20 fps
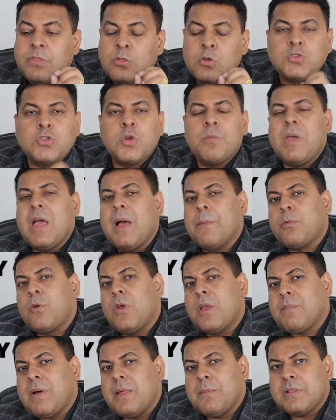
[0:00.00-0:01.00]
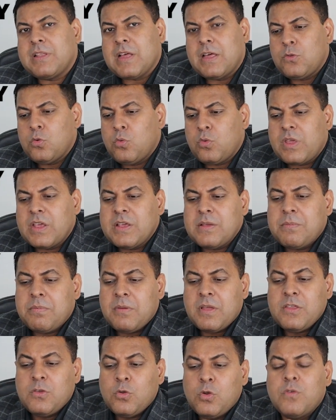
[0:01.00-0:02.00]
दोस्तों मैं आपको एक बात बता दूं कि
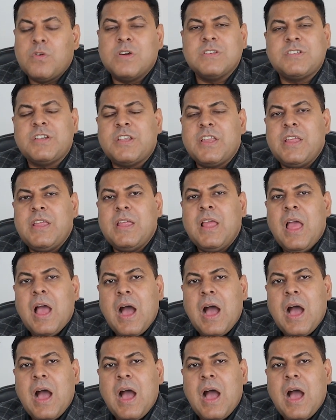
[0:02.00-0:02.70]
यूनिवर्सिटी